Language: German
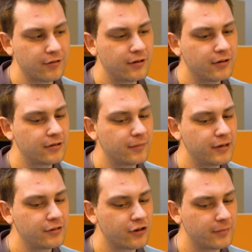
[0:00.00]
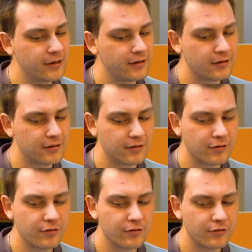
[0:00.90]
da der Bildschirminhalt
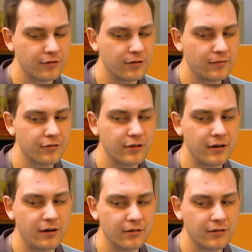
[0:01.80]
ist, also was genau